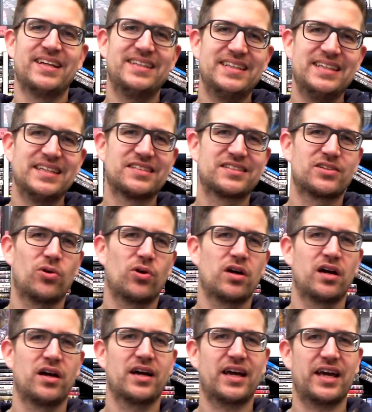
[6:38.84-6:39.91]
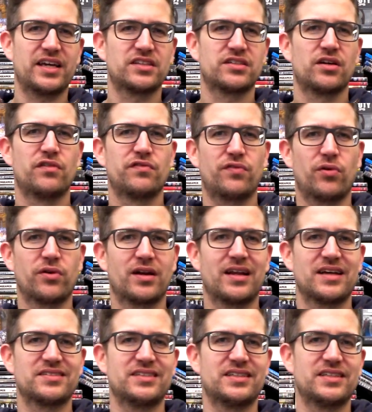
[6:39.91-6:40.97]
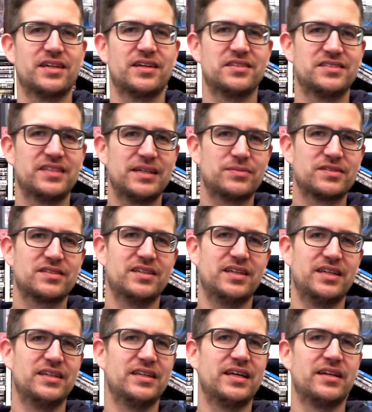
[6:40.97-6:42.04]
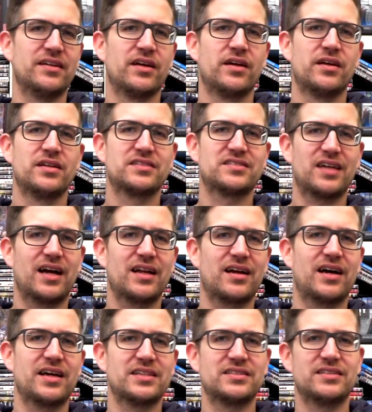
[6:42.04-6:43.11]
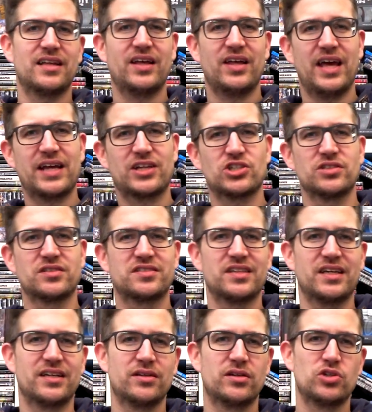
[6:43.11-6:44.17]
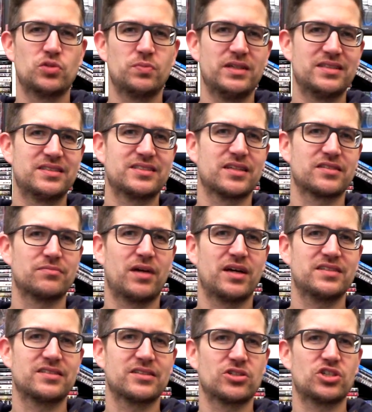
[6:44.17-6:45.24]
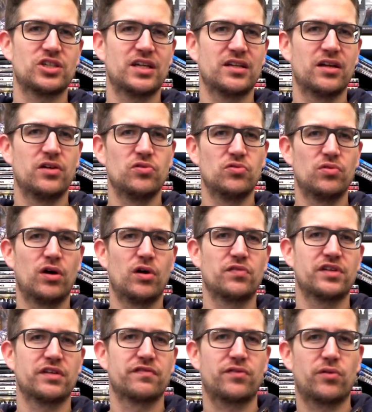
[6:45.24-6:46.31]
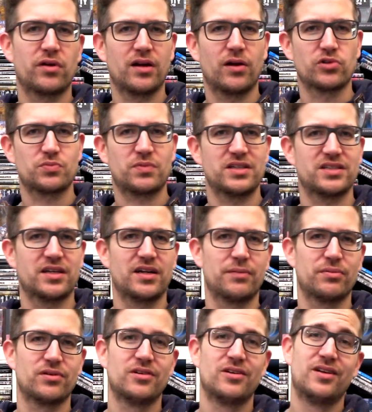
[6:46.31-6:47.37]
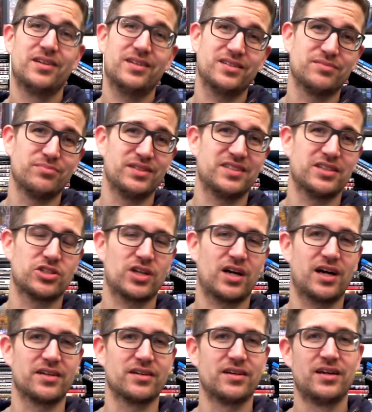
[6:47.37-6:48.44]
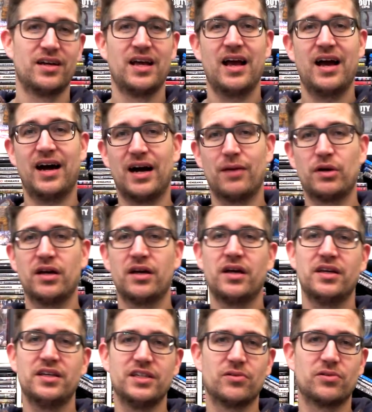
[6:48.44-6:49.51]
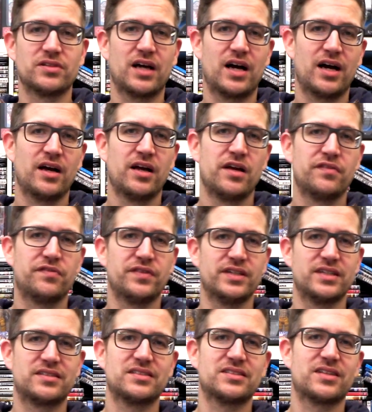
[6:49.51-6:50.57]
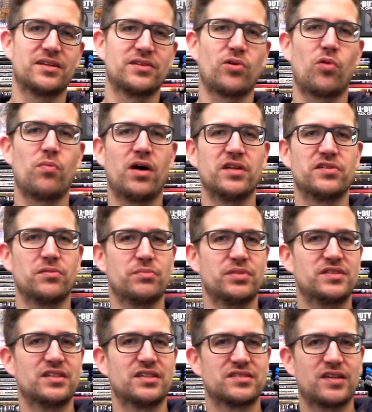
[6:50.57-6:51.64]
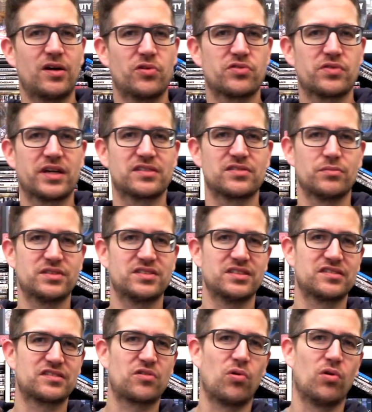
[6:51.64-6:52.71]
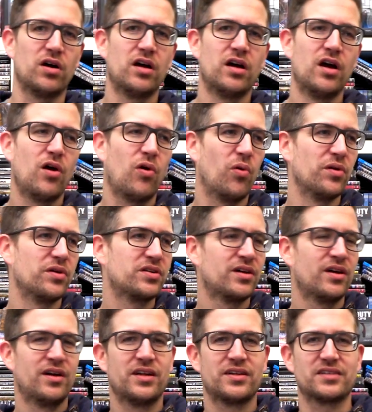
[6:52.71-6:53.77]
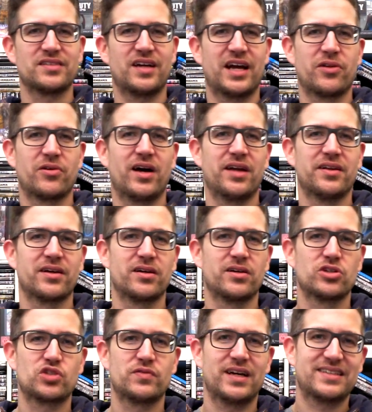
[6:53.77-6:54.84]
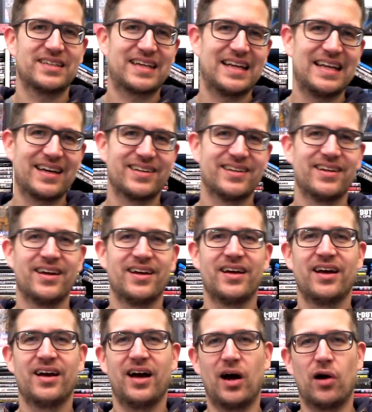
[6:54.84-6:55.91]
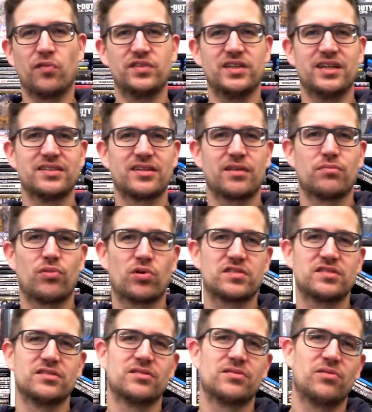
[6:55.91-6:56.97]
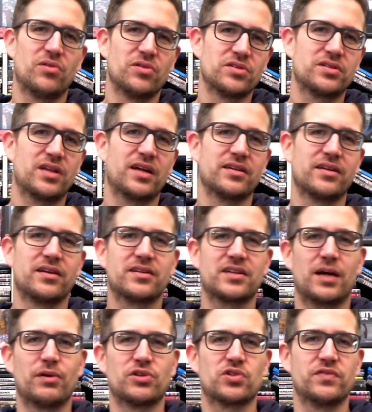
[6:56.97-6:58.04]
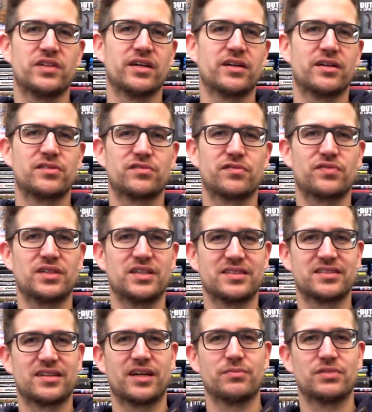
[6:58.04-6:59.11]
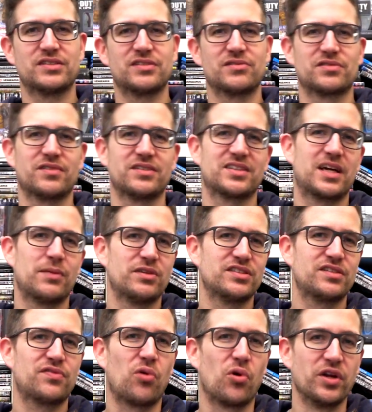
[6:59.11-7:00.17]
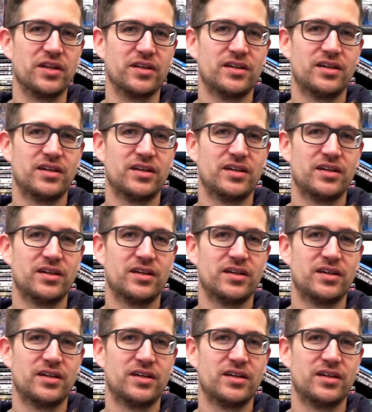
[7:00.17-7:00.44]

die ist doch recht frontlastig, selbst in den zahlreichen Action-Szenen spielt sich das meiste Geschehen nur auf den Frontlautsprechern ab. Das ist ein bisschen schade. Aber hier und da fehlt sich dann doch mal so ein bisschen Soundtrack, so ein bisschen Score und das ein oder andere Schwert erklären auf die hinteren Boxen und dann kann man schon wieder zufrieden sein, beziehungsweise kann man sich freuen.